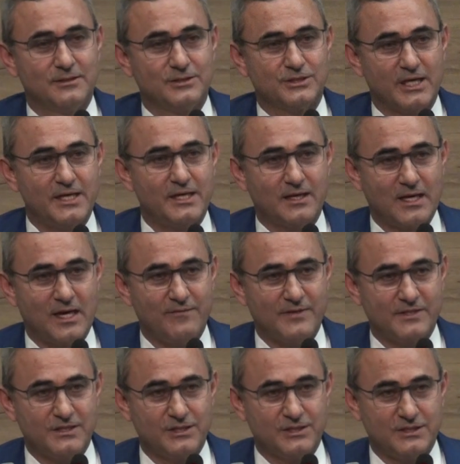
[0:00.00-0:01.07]
çayını
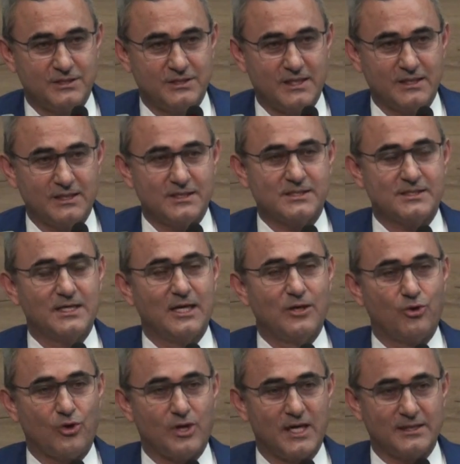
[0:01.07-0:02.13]
kahvesini içecek,
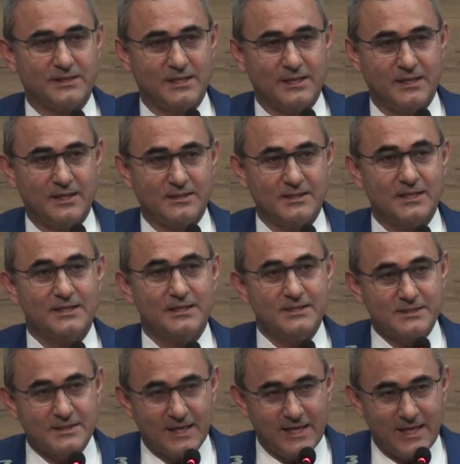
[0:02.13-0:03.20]
isteyen lokantaya girecek,
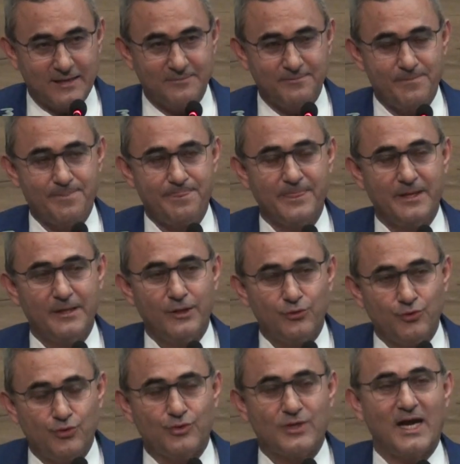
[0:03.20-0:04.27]
isteyen
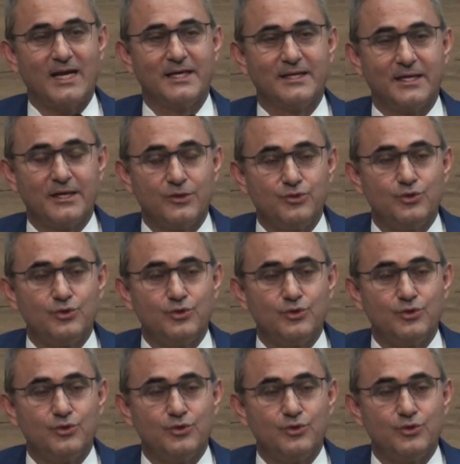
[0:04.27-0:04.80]
Kütahya'nın